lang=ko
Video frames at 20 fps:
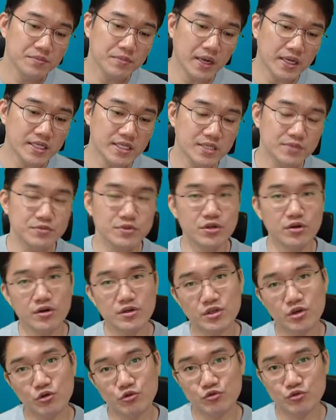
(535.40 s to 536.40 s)
많이
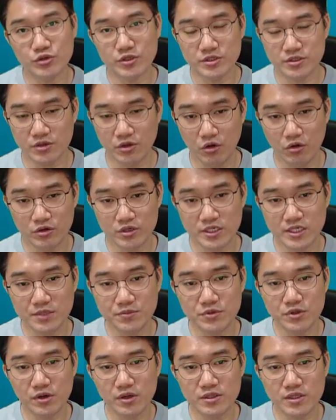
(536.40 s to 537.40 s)
힘들어한 경우 가 있어요. 그
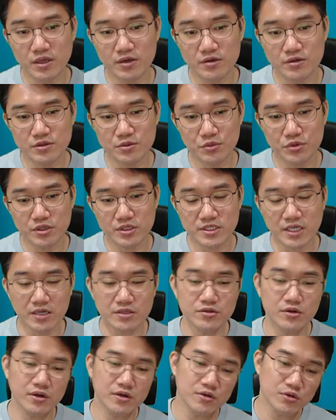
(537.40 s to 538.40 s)
힘들어한다는 것은 뭐냐
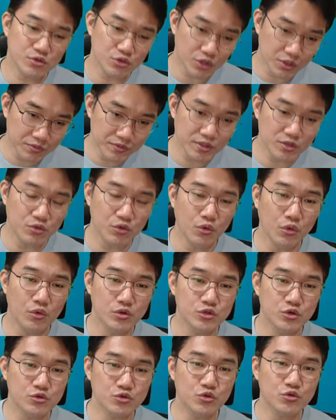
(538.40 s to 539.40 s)
작성하는 것도
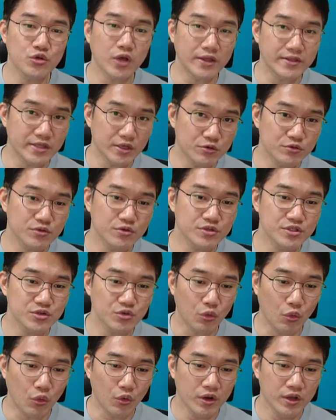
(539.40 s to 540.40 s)
힘들고 속도도 안 나오는
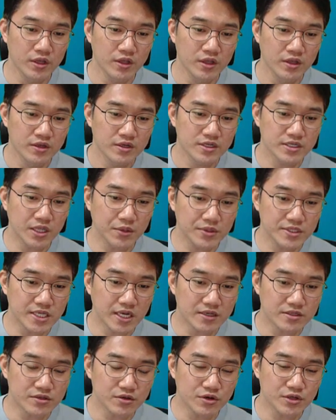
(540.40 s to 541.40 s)
것이고 그 다음에
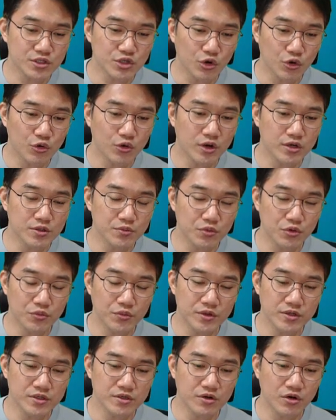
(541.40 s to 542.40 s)
작성한 결과를
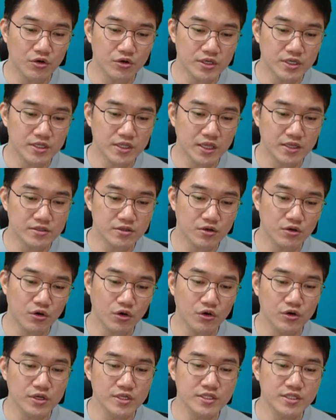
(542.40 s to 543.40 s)
보면은 거기에
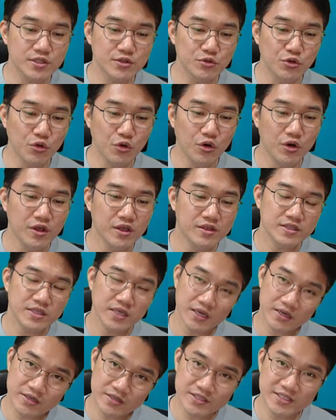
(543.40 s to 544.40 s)
대해서 퀄리티도
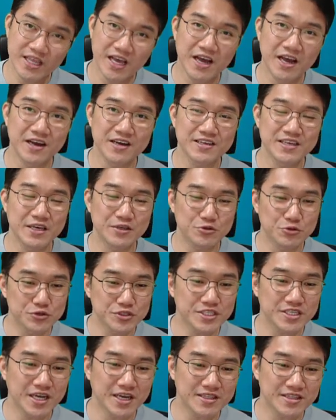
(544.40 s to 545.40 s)
예, 그닥 예,
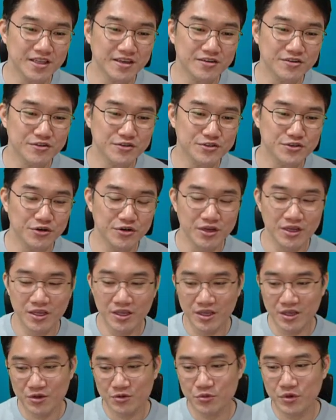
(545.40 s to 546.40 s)
좋지가 않다는 거죠
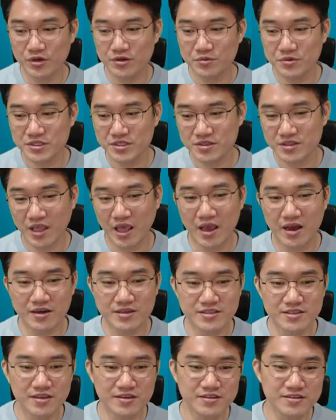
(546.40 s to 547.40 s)
왜 그러면 이제
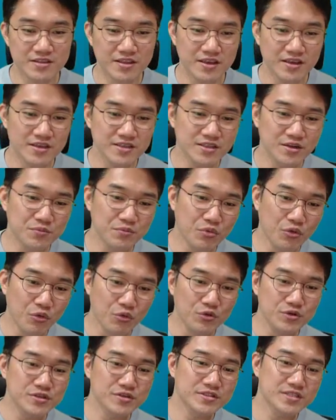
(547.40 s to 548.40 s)
대학생 때 이런
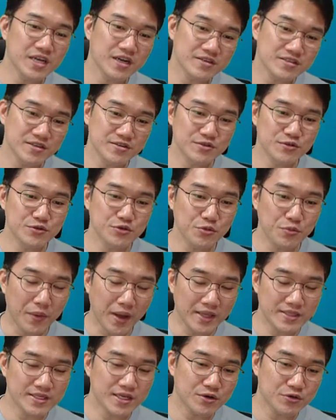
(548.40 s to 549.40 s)
보고서 작성들도
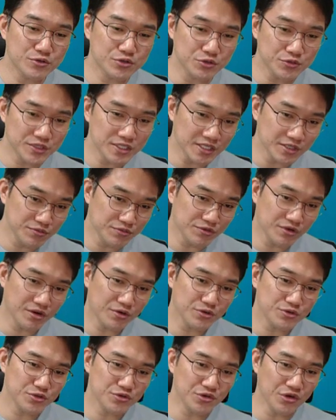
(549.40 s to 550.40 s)
많이 하고 좀
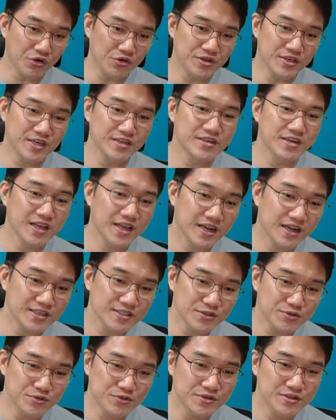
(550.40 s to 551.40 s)
실무하고 좀 연계를
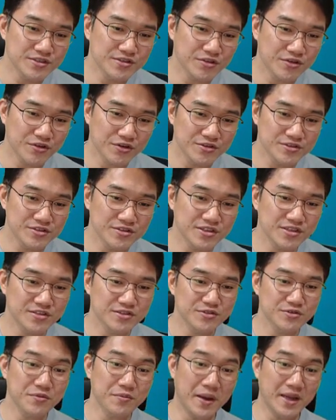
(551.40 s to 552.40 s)
해가지고 그런
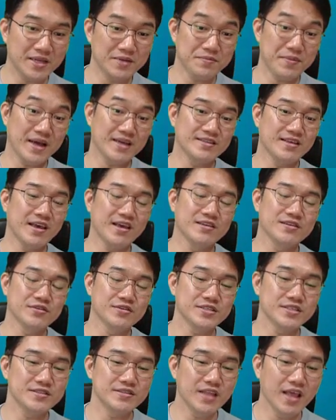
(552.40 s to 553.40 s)
컨설팅들을 많이 받아야 하는
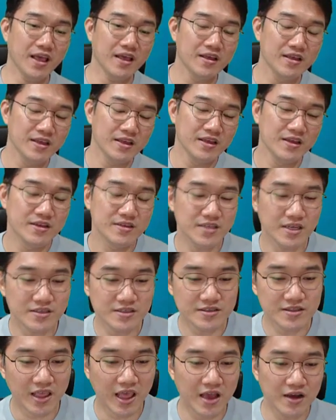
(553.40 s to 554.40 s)
것인데
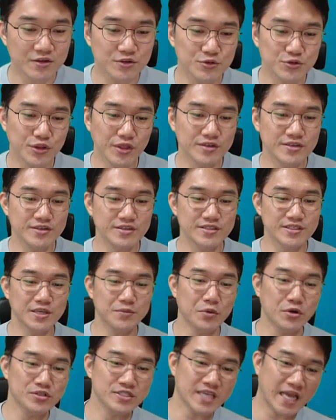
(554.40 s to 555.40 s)
사실 대학교 때는
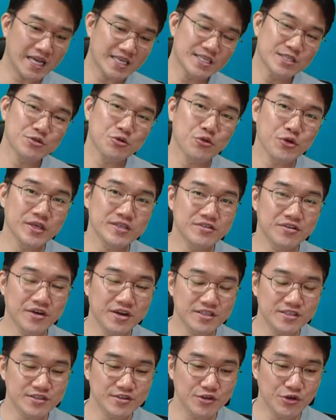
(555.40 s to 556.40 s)
이제 뭐 자기소개서
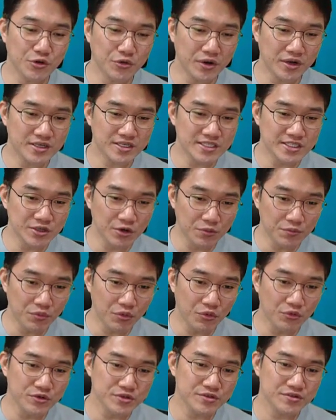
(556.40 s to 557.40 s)
같은 경우나 그런
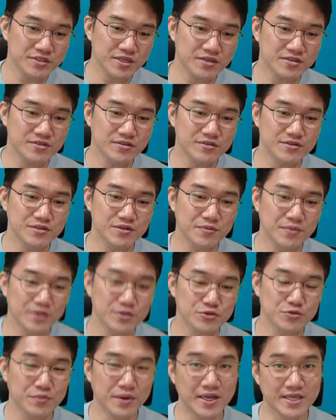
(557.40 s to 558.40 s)
보고서
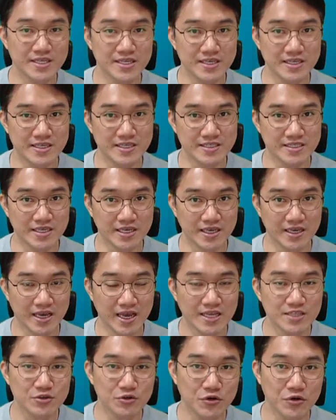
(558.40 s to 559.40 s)
작성들만 좀 많이 이제
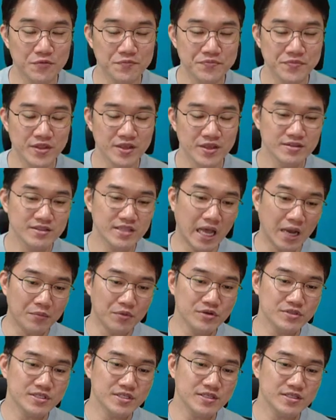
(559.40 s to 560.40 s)
하죠
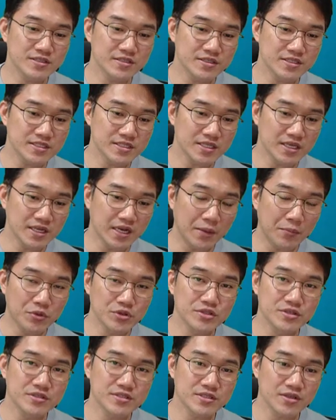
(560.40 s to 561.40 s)
나머지는 이제
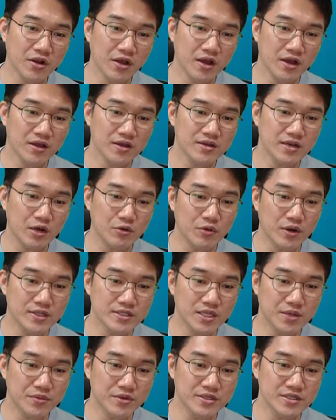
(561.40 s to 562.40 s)
레포트 써라 라고
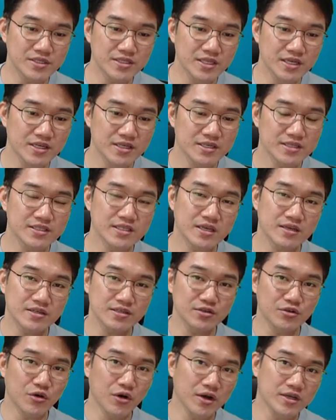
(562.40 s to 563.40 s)
한다면은 이제
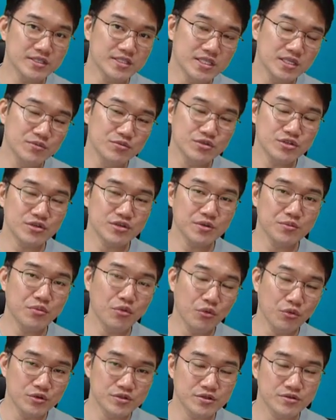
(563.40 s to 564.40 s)
그러한 실무적인
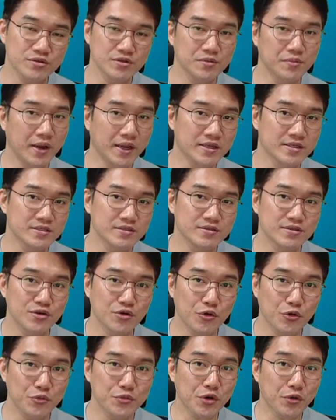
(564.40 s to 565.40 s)
보고서들을 많이 쓴
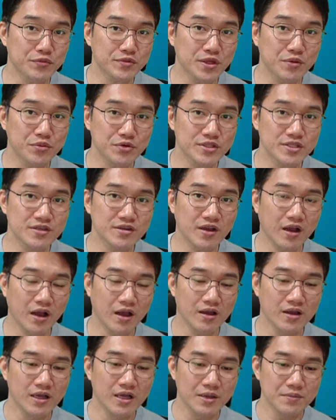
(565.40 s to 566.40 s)
경험이 없다
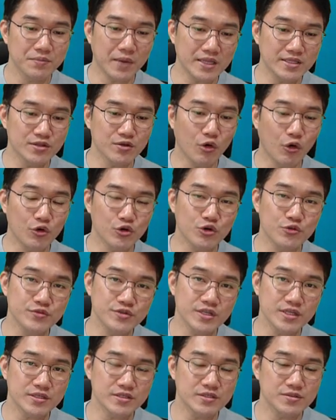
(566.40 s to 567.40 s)
보니까 많은
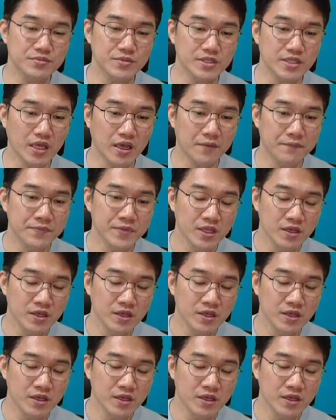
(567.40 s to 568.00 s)
어려움들이 있습니다